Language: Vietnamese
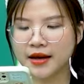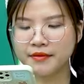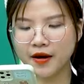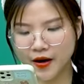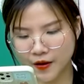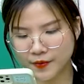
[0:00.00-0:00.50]

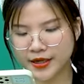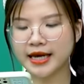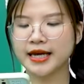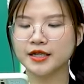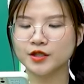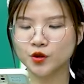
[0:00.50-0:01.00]
Bảo Long
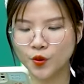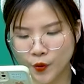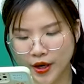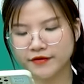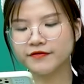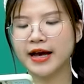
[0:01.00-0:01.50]
này, Dung
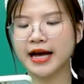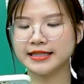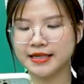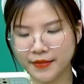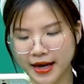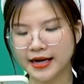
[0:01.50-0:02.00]
Nguyễn và
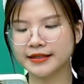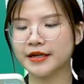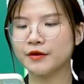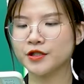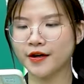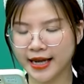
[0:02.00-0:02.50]
Diễm Hằng
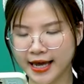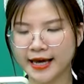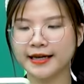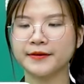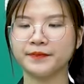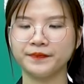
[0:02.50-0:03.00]
đều chọn
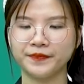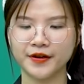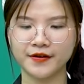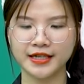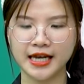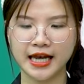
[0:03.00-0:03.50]
2.
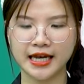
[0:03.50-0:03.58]
Ok.